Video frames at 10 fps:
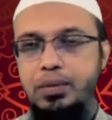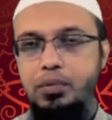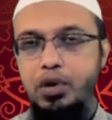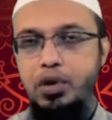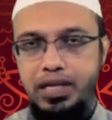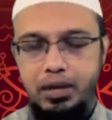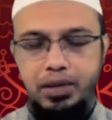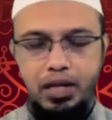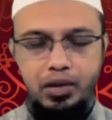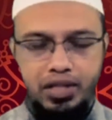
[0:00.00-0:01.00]
হিজাব পড়লে মাথা
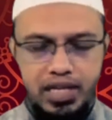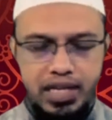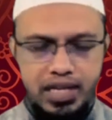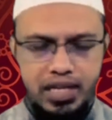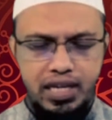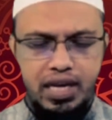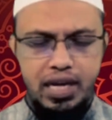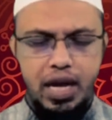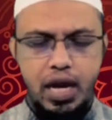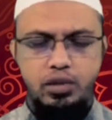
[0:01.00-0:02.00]
ব্যথা হয় সেক্ষেত্রে
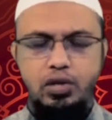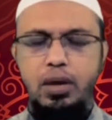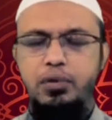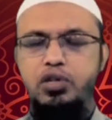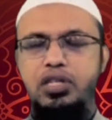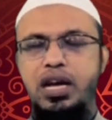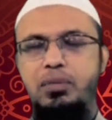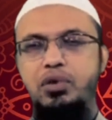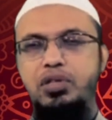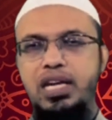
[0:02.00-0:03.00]
আর যদি এমন হয় যে
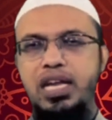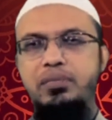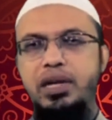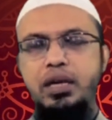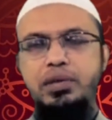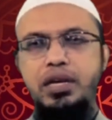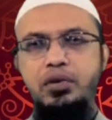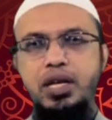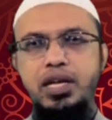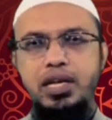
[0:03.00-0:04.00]
কাপড় দিলেই মাথা
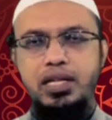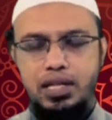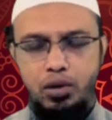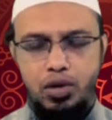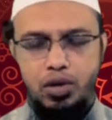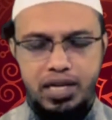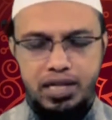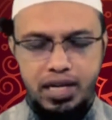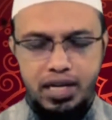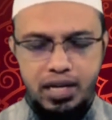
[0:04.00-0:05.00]
ব্যথা করে তাহলে
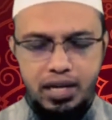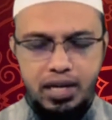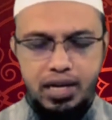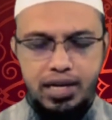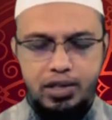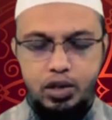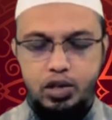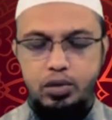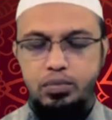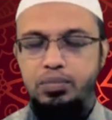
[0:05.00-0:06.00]
সেক্ষেত্রে
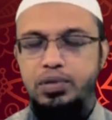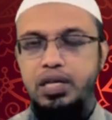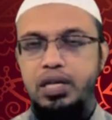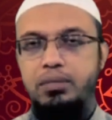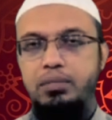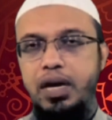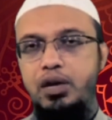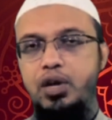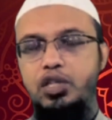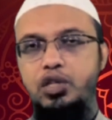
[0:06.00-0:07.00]
যথাসম্ভব তিনি
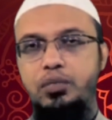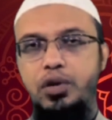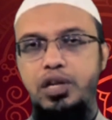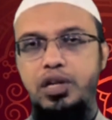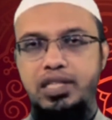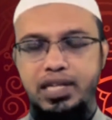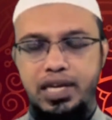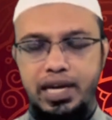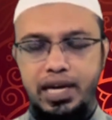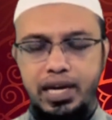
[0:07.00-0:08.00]
বাইর হওয়ার সময়
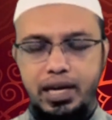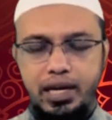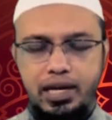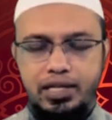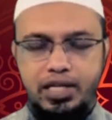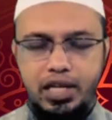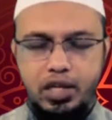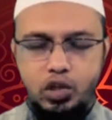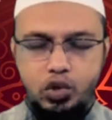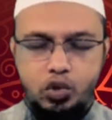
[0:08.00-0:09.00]
নিজেকে
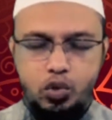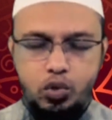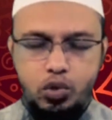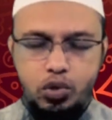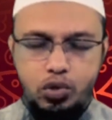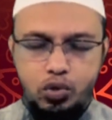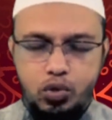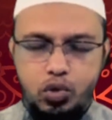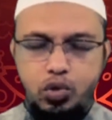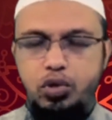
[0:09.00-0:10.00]
নিজের
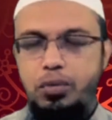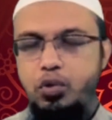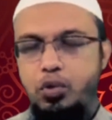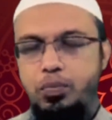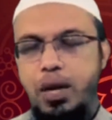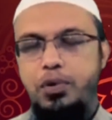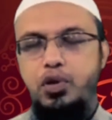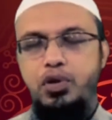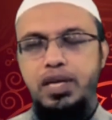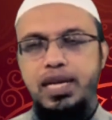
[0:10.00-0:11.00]
সৌন্দর্য এবং
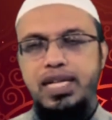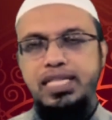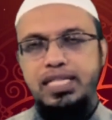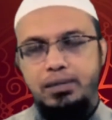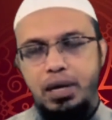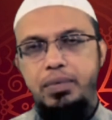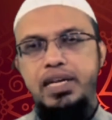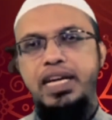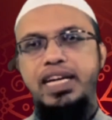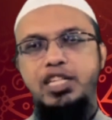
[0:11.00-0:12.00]
রূপলাবণ্যকে
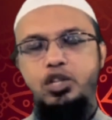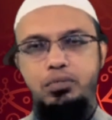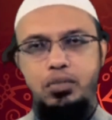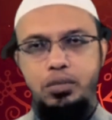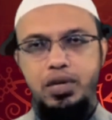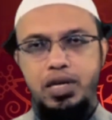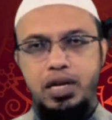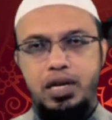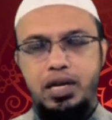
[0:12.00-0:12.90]
যেভাবে ঢেকে সম্ভব